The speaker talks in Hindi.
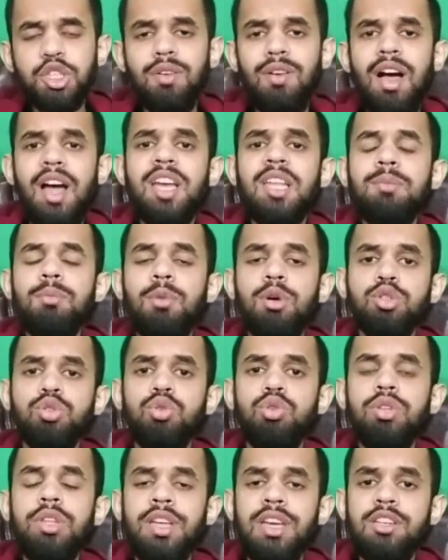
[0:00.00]
शवाहद
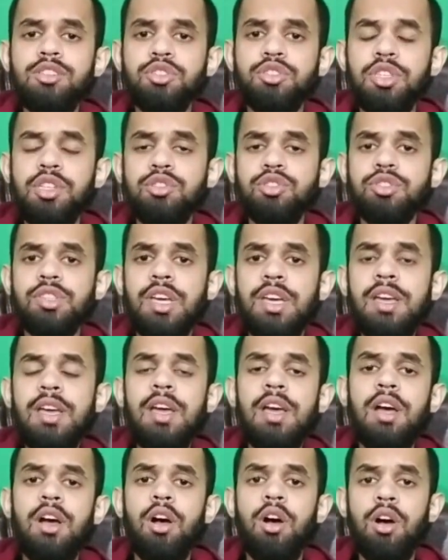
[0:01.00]
मौजूद हैं इस चीज़ के
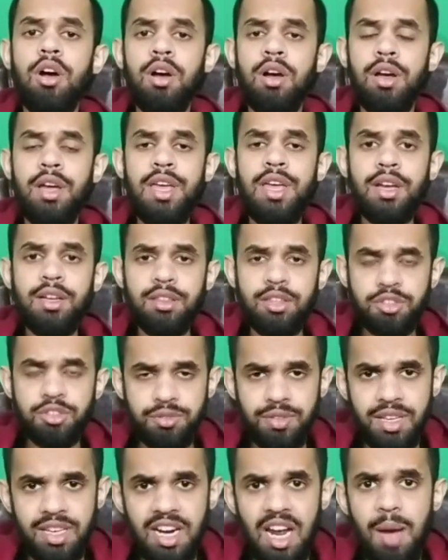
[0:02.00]
एक
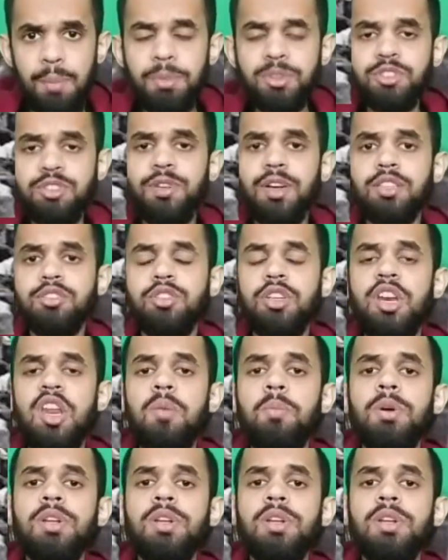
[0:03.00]
तस्वीर आप इस वक्त स्क्रीन